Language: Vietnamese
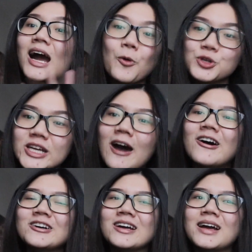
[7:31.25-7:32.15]
Không có chuyện
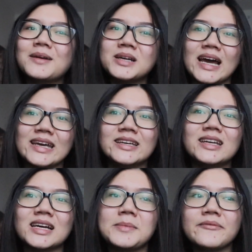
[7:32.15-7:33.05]
đó. Bên này
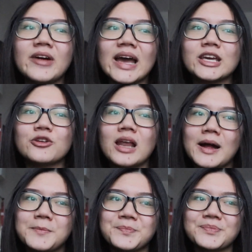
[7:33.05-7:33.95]
là các bạn phải kiểu như
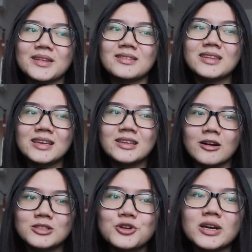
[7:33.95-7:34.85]
là nhìn
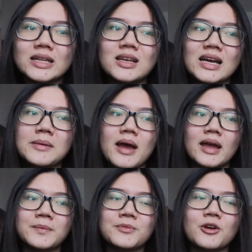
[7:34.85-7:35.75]
nhận trước là tức là các
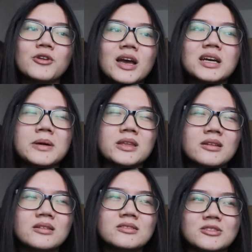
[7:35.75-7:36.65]
bạn ok các bạn
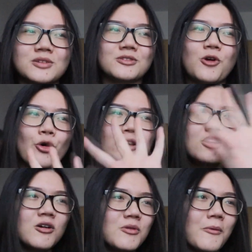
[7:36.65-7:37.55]
nhìn từ trực ngồi
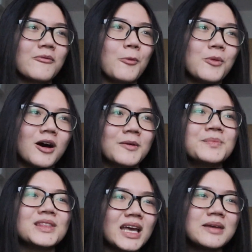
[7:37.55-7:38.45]
lướt một một lần
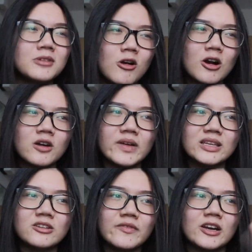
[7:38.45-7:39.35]
thấy con đó các
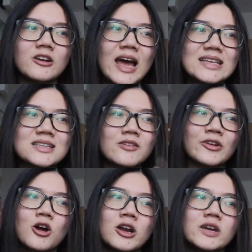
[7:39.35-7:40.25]
bạn như các bạn nó nay
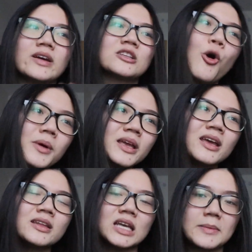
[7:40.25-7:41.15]
con này các bạn tốt ấy
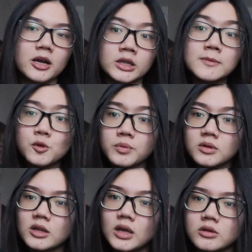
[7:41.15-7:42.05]
thì các bạn tiếp xúc
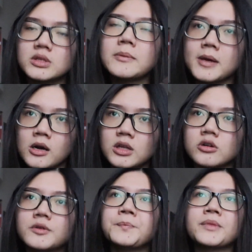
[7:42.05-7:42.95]
nó thử tiếp cận nó
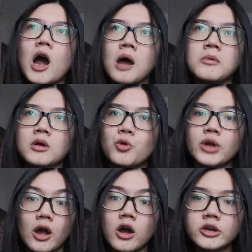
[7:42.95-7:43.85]
thử hỏi một câu
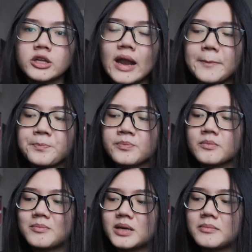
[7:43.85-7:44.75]
nhỏ thôi như là
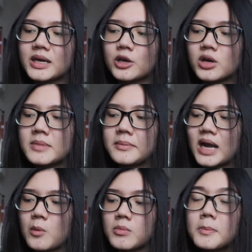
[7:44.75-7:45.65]
mình mà kiểu khi mà
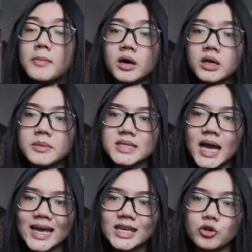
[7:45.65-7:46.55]
mình học lớp mới mình sẽ
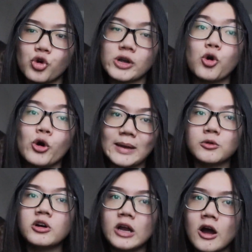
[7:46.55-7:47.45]
hay kiểu ngồi, ngồi cạnh
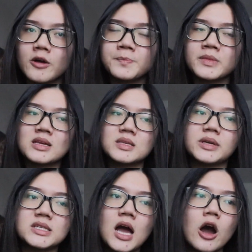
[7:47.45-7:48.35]
một đứa đó xong
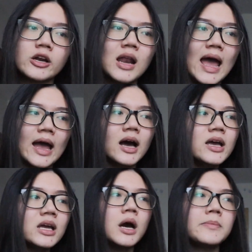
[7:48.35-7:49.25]
mình sẽ hỏi nó là
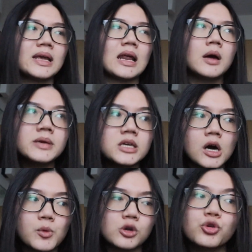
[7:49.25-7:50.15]
ơi cái lớp này là lớp e
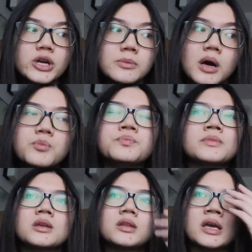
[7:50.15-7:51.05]
103 đúng không
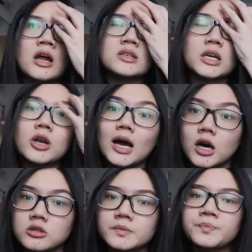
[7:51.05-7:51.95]
thì nó sẽ kêu là
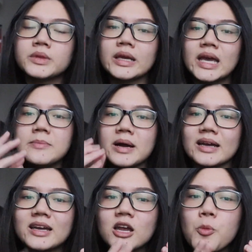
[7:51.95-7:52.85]
ừ thì khi mà
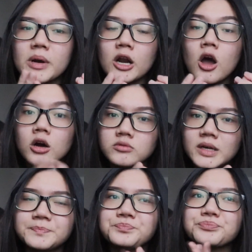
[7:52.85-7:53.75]
cái lúc mà nó nói ừ á